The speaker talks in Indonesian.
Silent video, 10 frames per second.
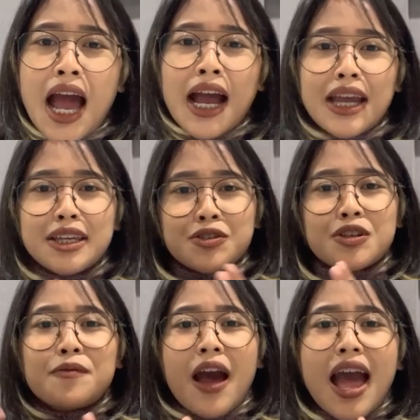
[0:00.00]
angkanya
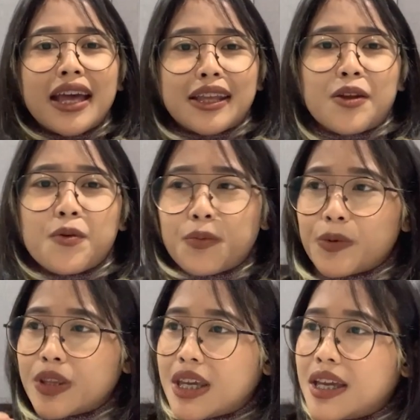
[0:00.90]
susah banget ya
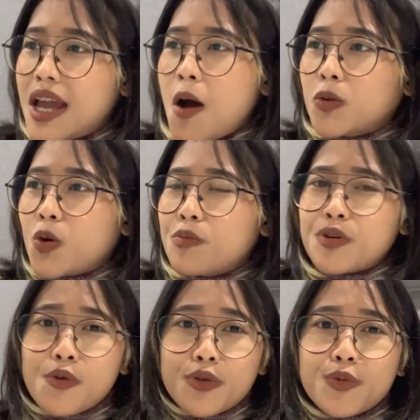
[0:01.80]
23 Oktober
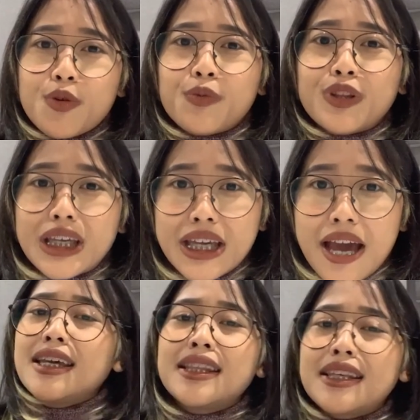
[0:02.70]

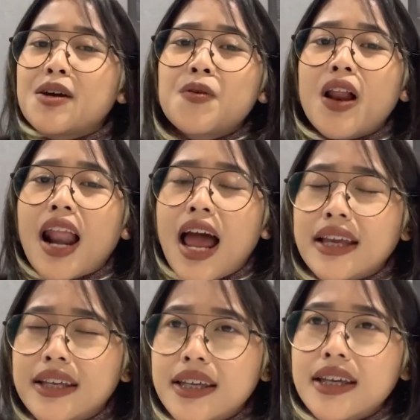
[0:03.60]
2023 intinya gue
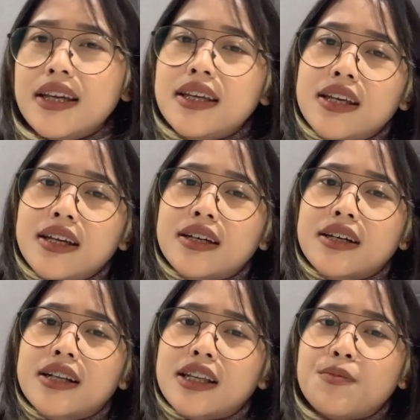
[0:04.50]
lagi e,
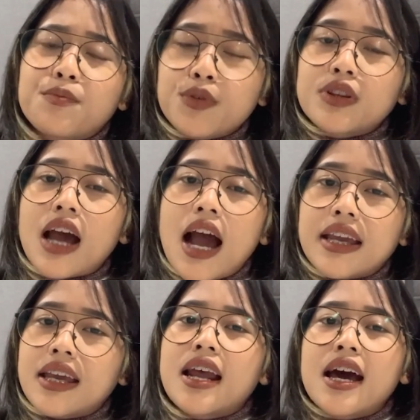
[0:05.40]
ngeliput
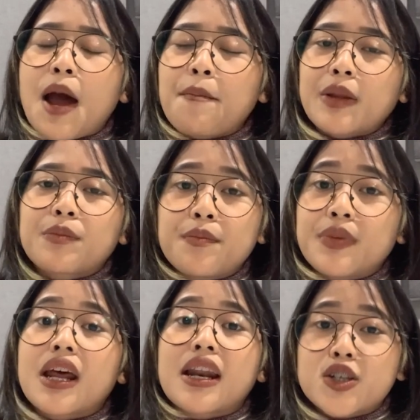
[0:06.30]
agenda rapat
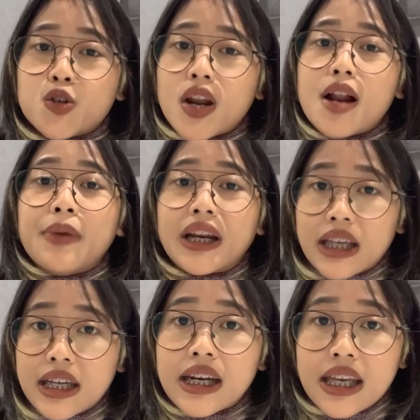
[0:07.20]
pimpinan nasional
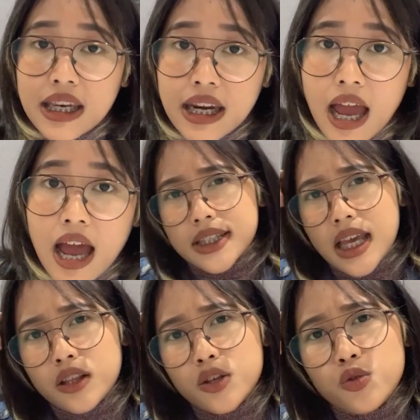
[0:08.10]
Partai Gerindra
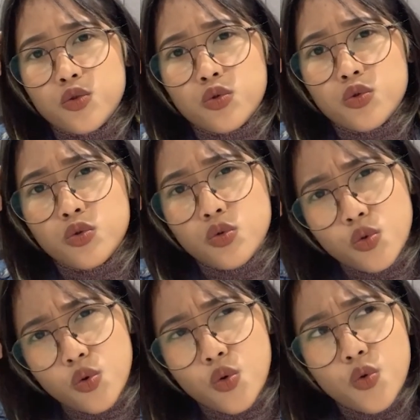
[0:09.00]
saat itu tuh
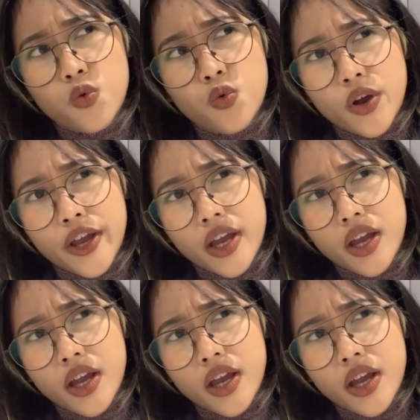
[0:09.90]
gue